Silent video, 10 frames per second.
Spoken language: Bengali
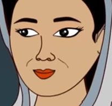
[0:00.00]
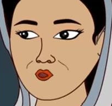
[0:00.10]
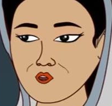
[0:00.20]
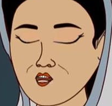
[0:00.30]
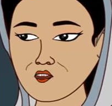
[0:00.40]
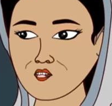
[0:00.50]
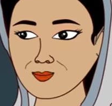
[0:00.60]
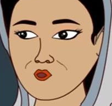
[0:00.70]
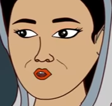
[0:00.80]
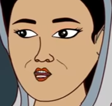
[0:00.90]
শরীরটা যে
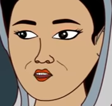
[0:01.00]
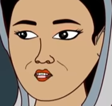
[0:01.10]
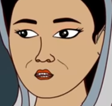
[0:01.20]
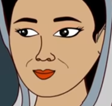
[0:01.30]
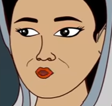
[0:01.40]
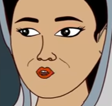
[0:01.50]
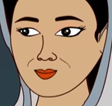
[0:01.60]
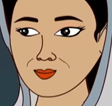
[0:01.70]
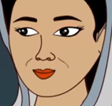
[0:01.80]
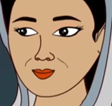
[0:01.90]
আমার বড্ড
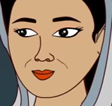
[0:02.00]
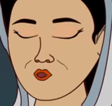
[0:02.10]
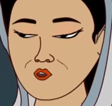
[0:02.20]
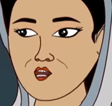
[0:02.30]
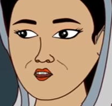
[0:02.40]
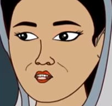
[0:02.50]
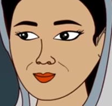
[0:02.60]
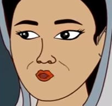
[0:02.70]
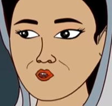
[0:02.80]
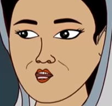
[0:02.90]
খারাপ উঠতেই পারছি